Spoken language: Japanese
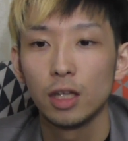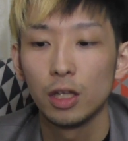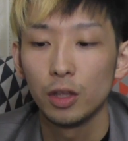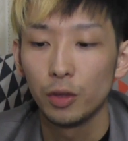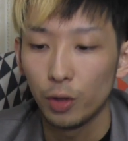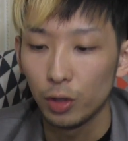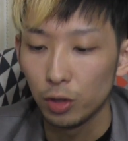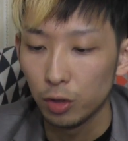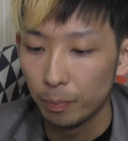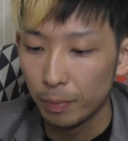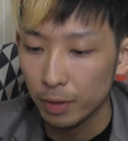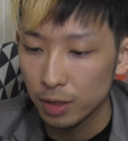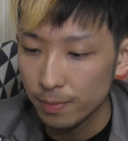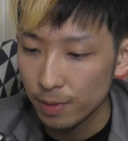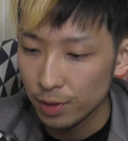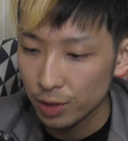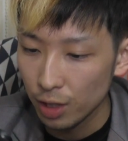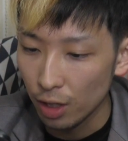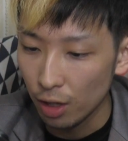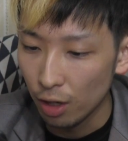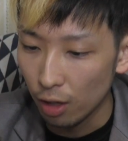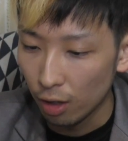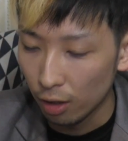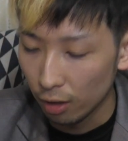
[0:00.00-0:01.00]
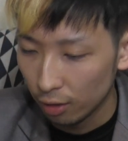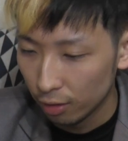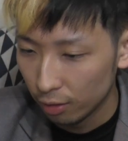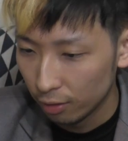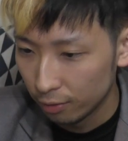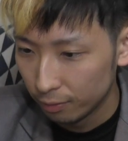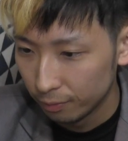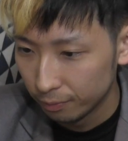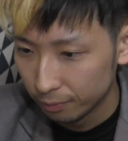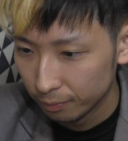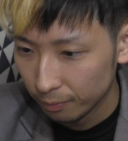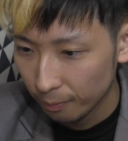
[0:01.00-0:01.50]
なんとか突破しましたよ。
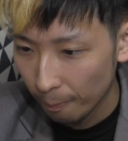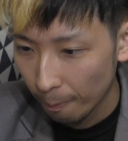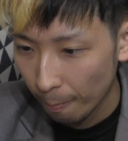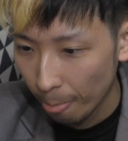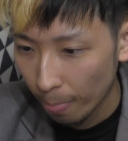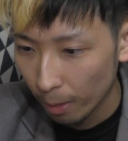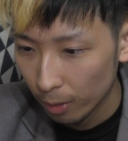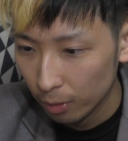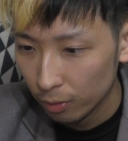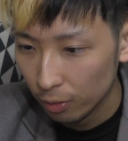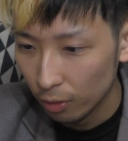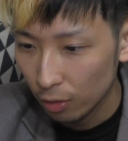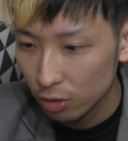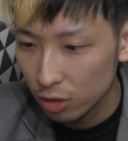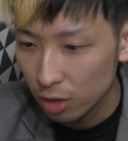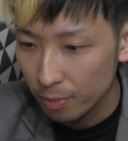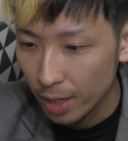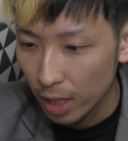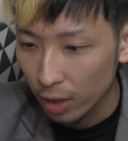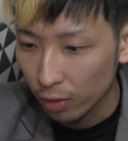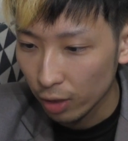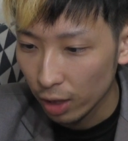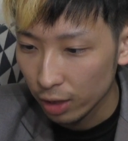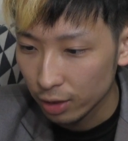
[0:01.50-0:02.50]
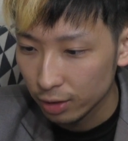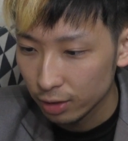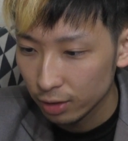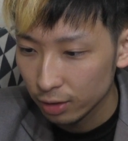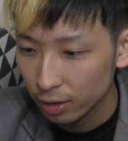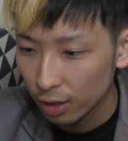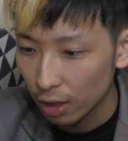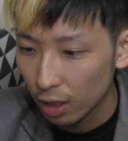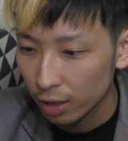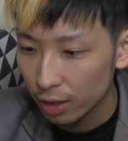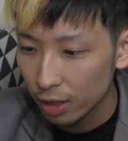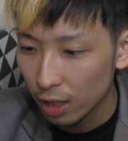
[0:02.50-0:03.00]
お、ジェミ100個ナイス。
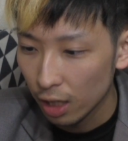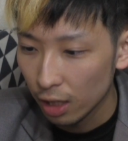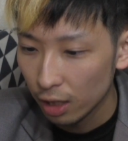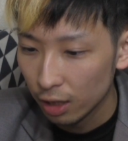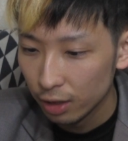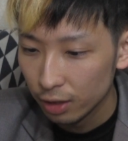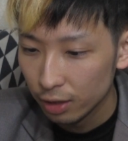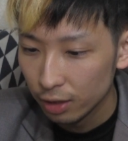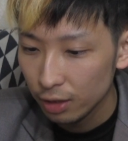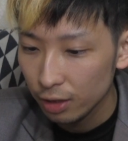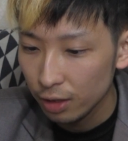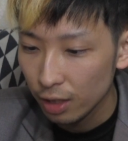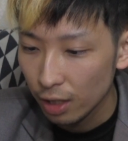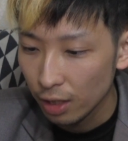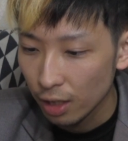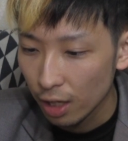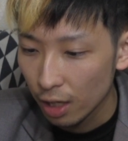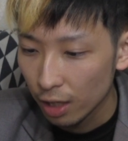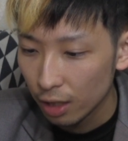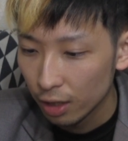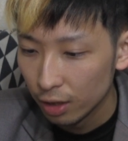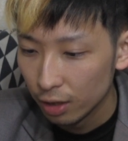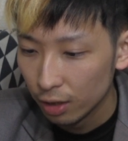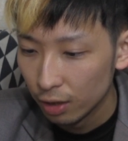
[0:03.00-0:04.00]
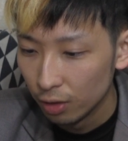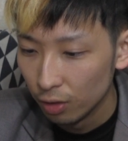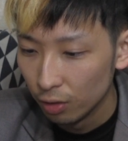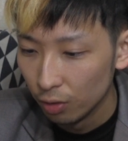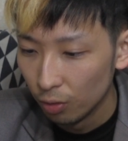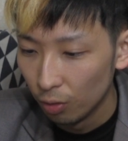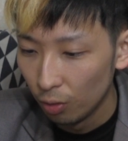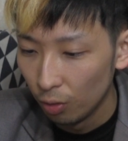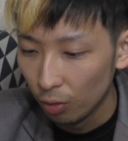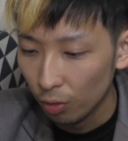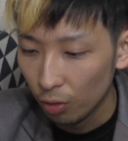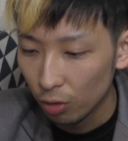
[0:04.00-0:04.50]
あ、ギラ。いいね、いいね。
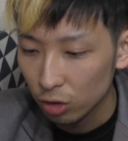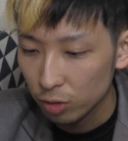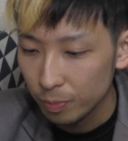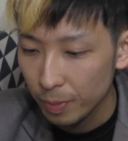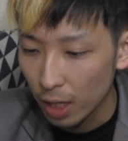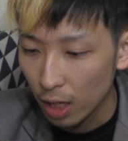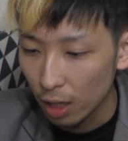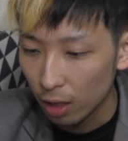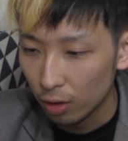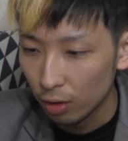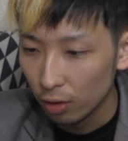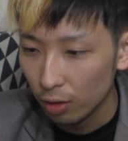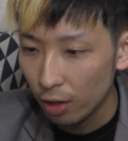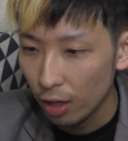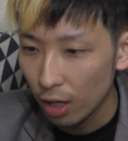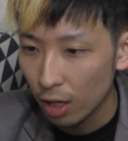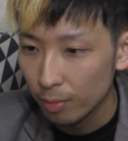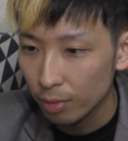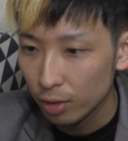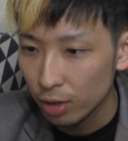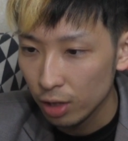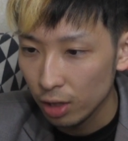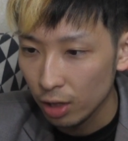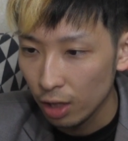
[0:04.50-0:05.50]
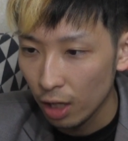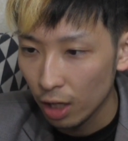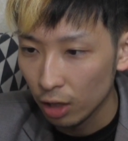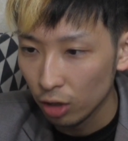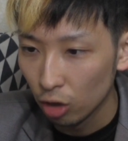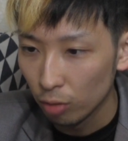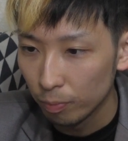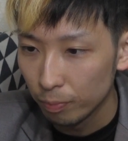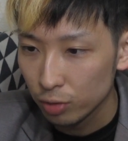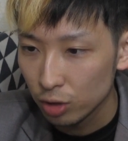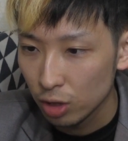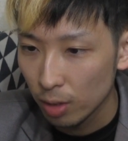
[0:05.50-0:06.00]
お、ロングスピア。レア武器、
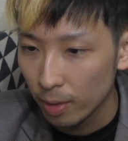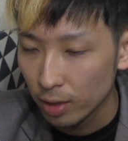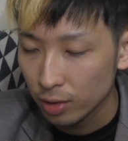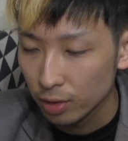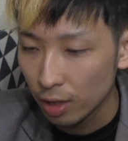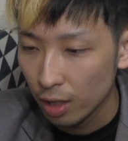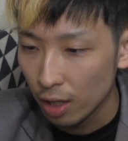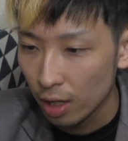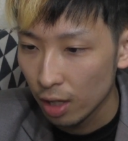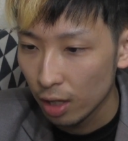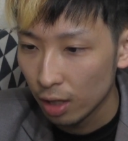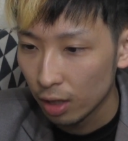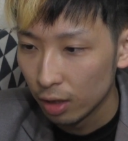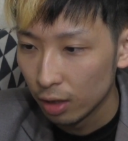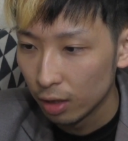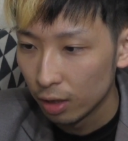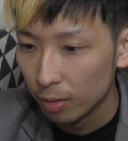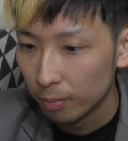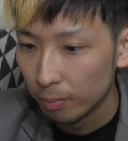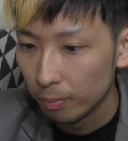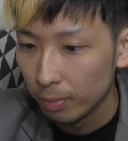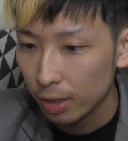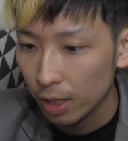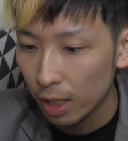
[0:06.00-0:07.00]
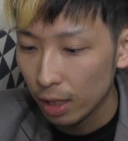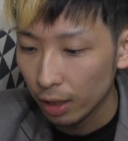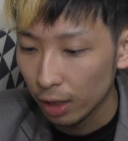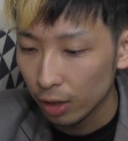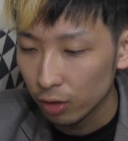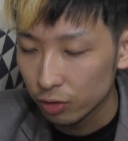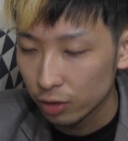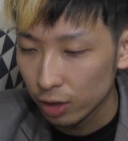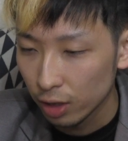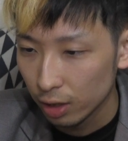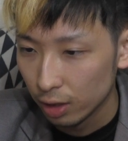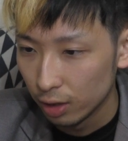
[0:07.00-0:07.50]
レアドロップしてますね。いらん
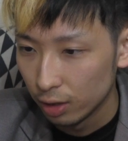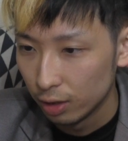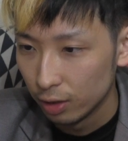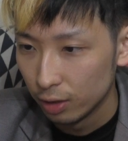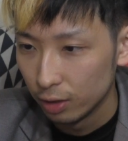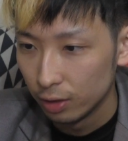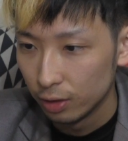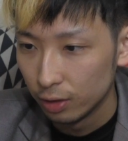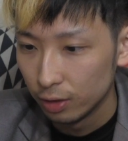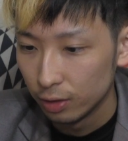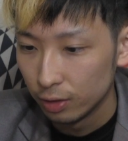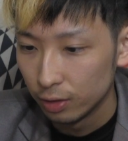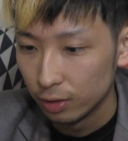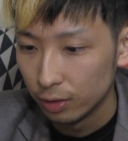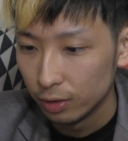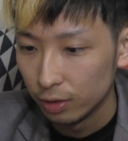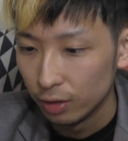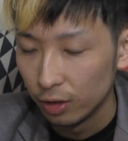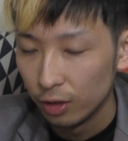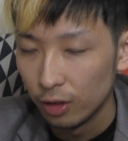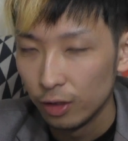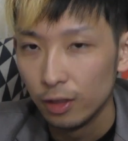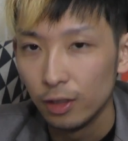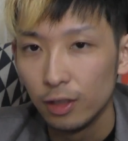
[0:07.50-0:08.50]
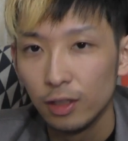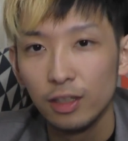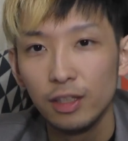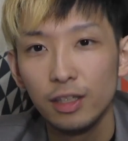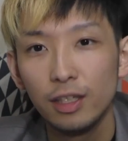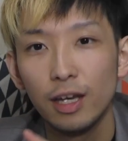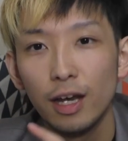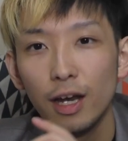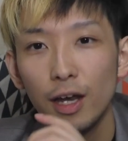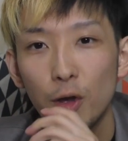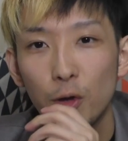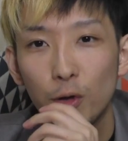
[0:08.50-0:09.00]
けどさ。
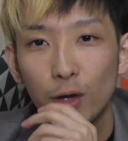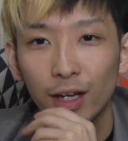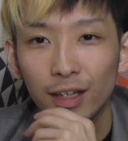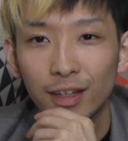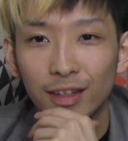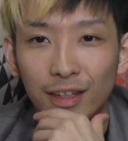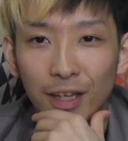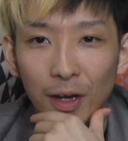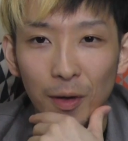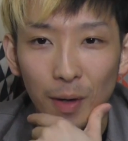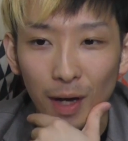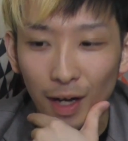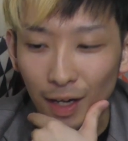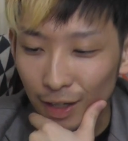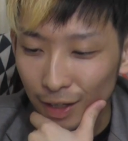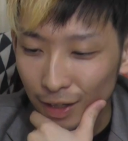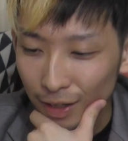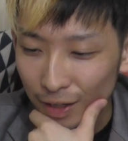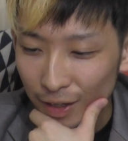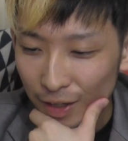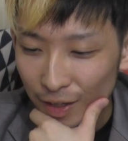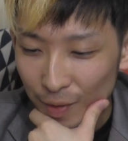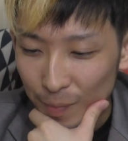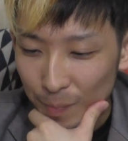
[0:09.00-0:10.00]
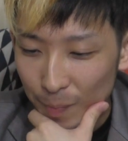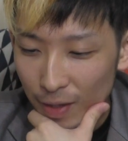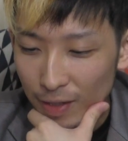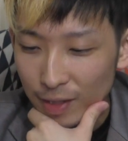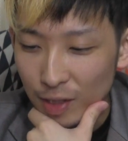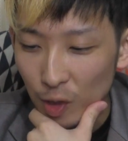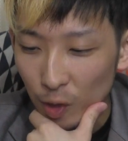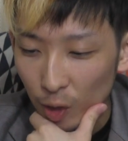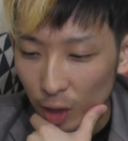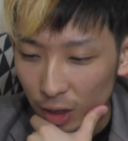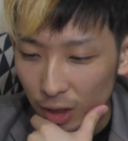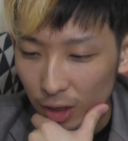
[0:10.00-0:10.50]
いや、よかったわ。
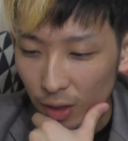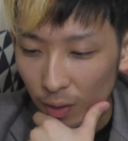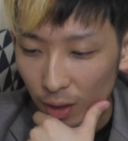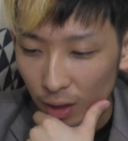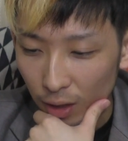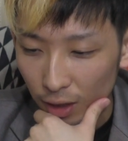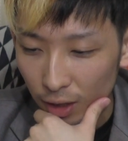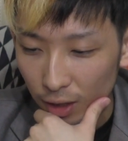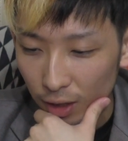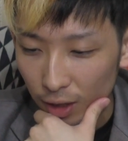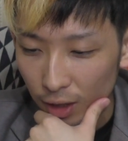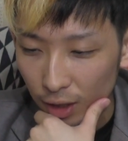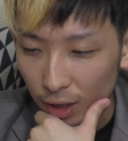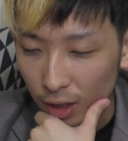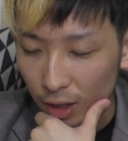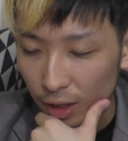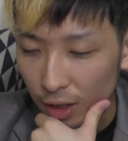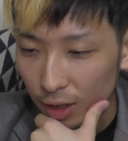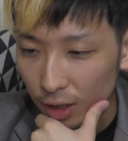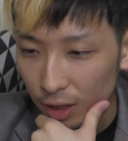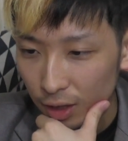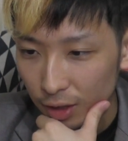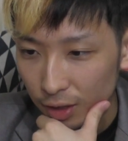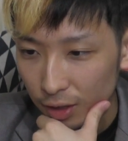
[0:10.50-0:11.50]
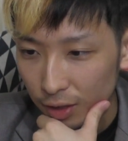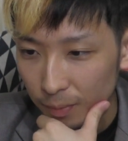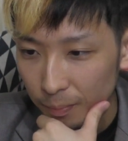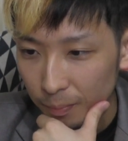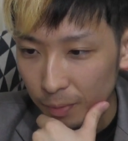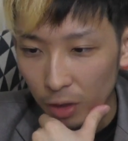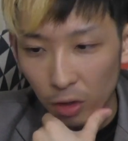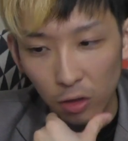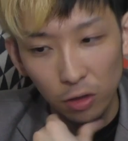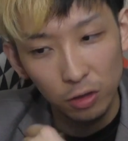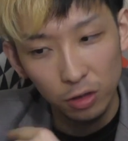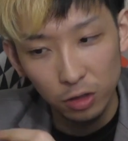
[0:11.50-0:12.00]
マジでよかったわ。
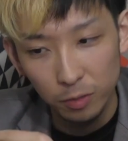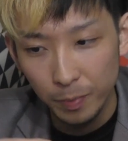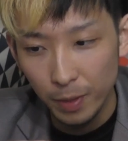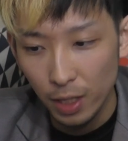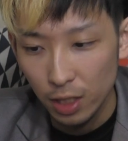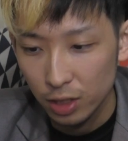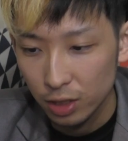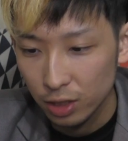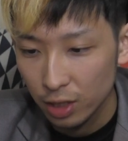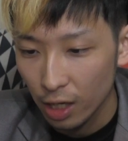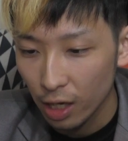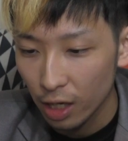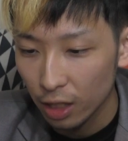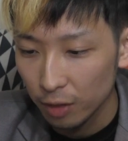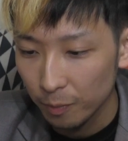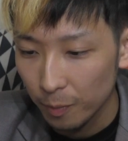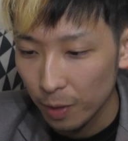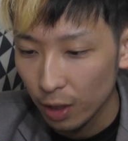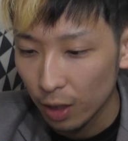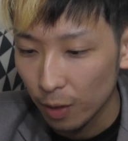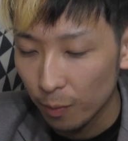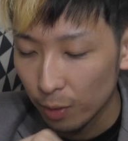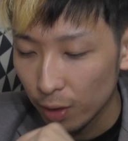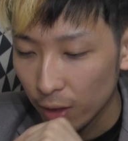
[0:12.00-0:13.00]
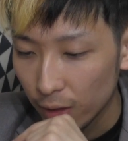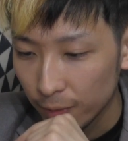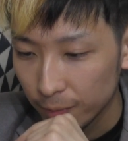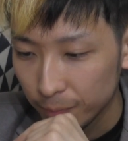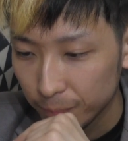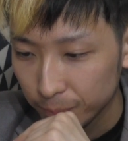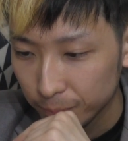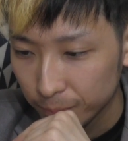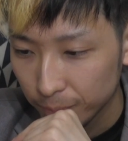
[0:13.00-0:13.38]
まあ、ロングスピアに着替えてもええかもな。